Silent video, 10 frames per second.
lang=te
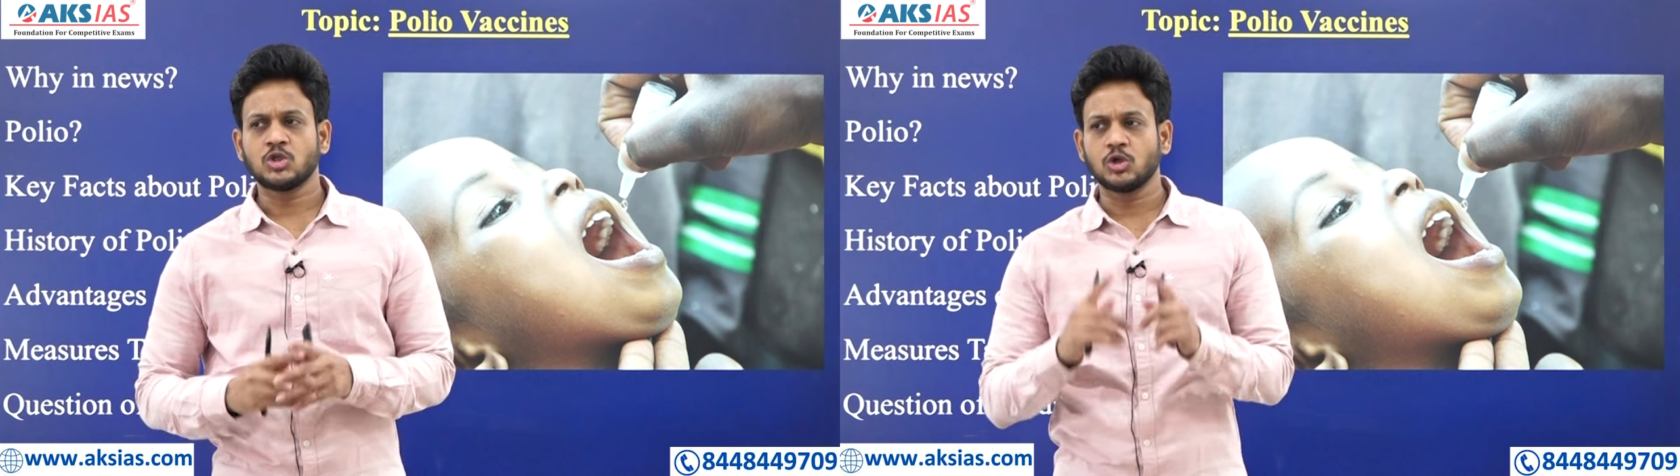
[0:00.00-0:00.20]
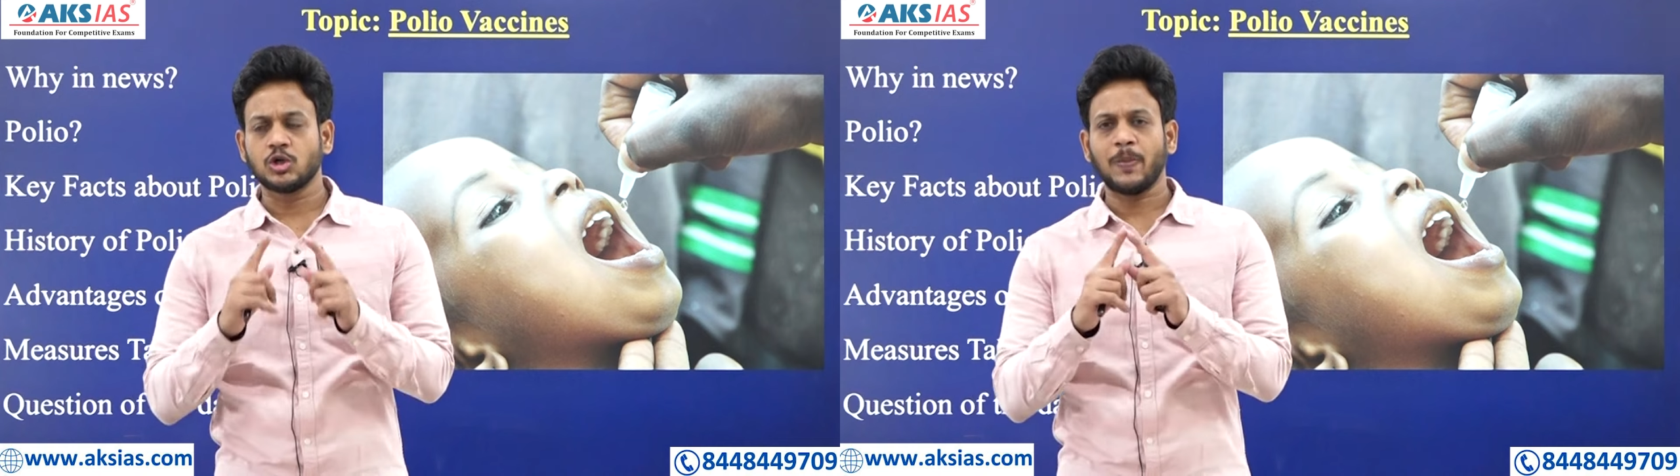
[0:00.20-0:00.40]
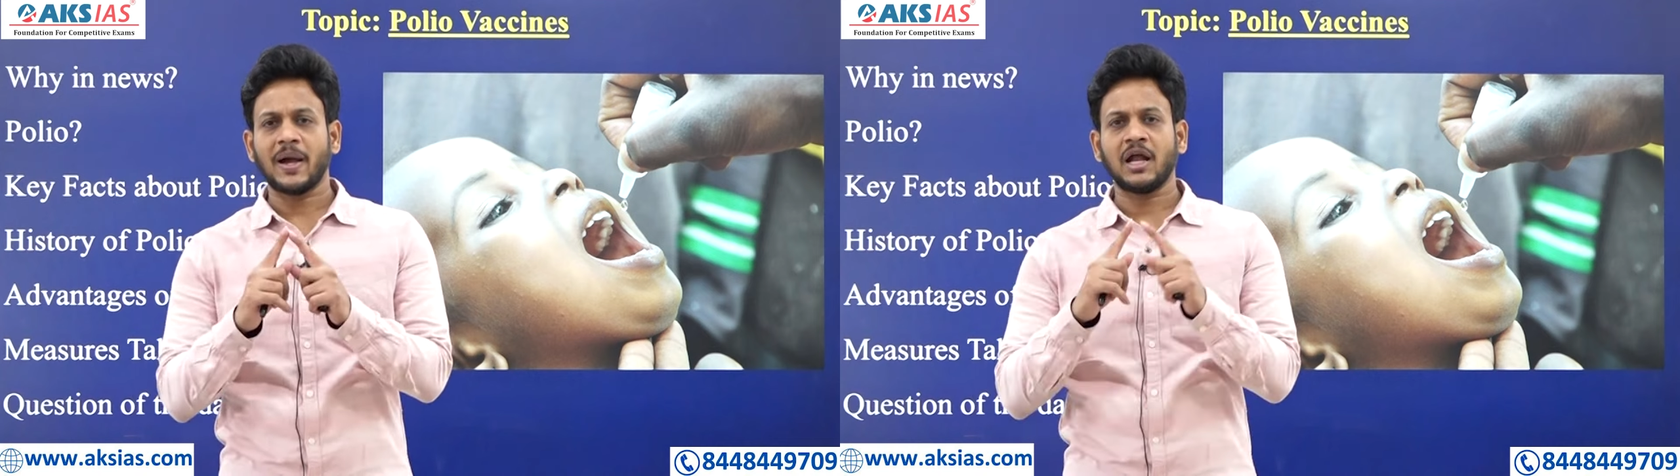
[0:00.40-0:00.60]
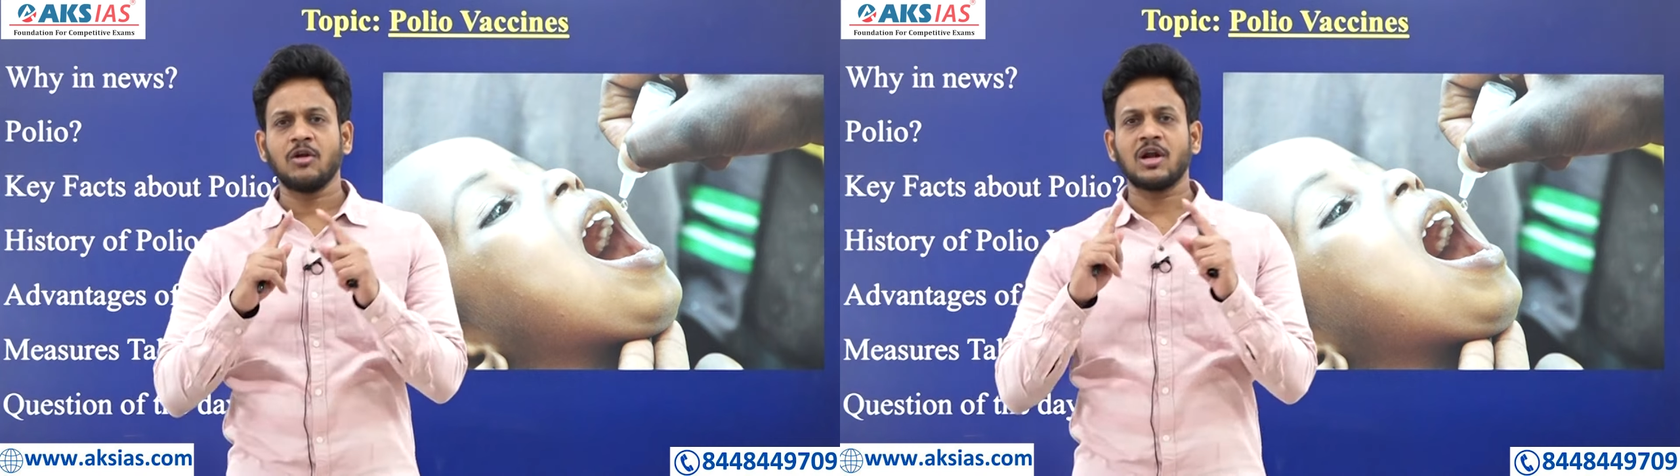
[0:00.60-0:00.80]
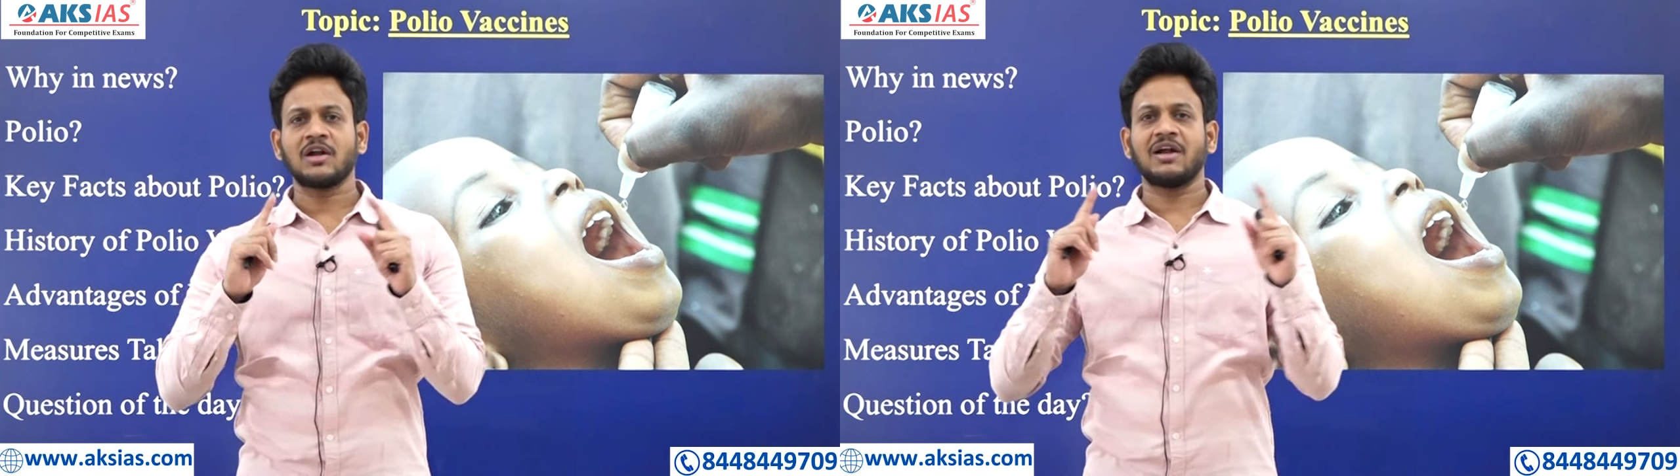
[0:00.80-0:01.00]
చుట్టుపక్కల
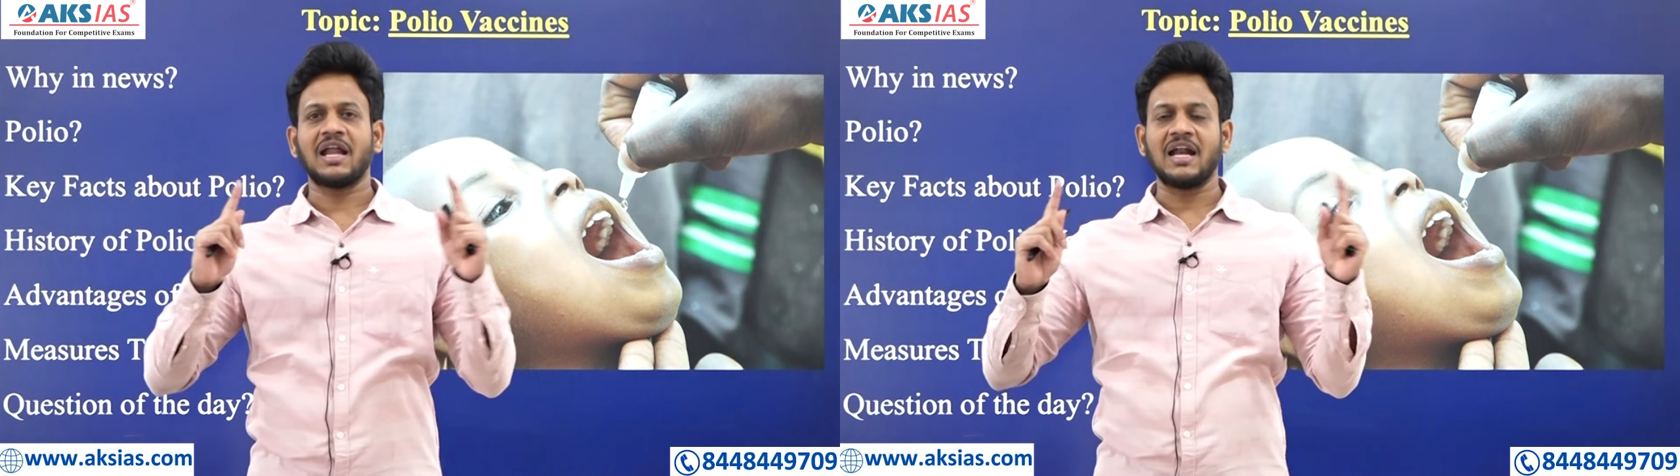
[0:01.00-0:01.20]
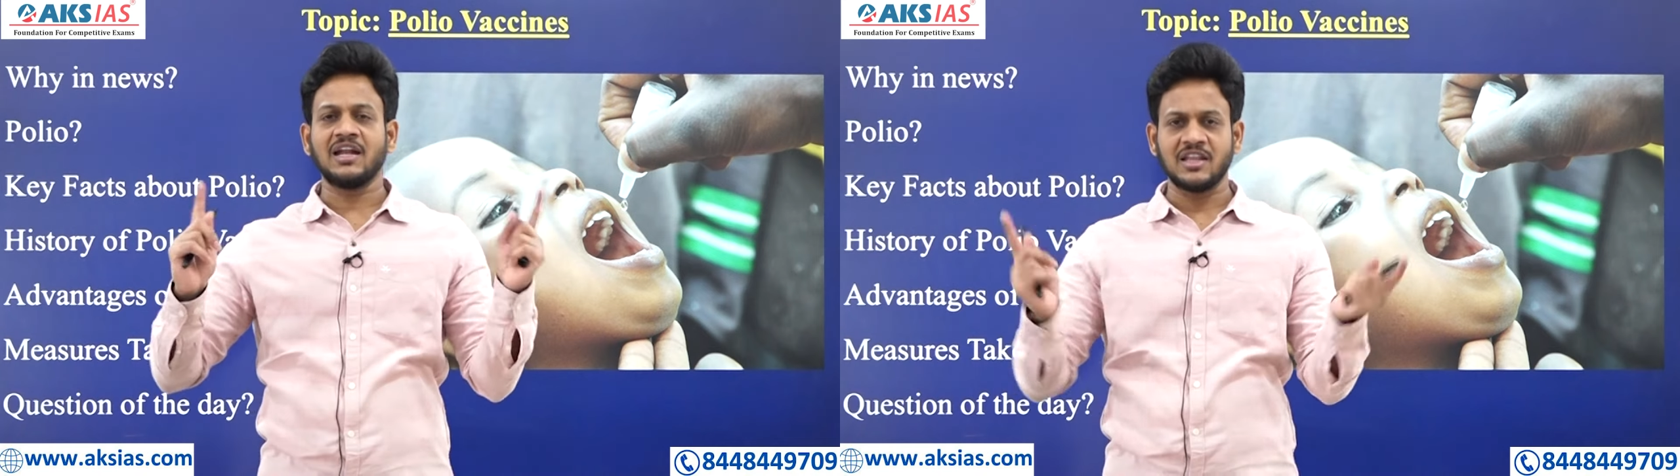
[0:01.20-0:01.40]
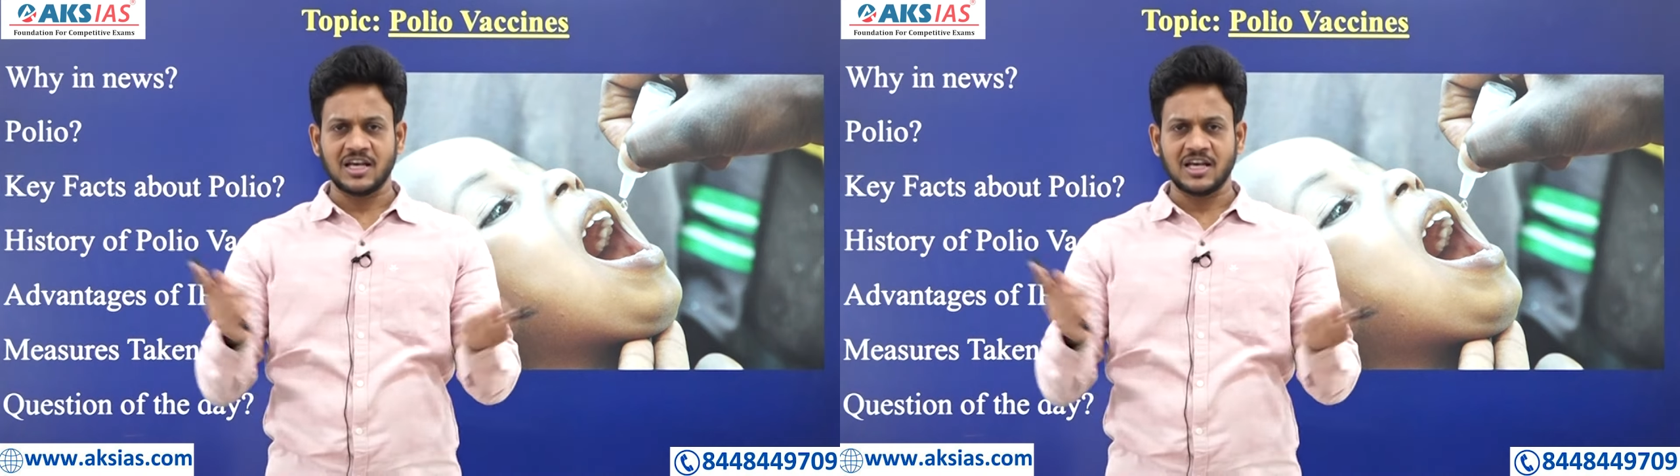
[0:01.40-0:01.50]
ఉన్నటువంటి అన్ని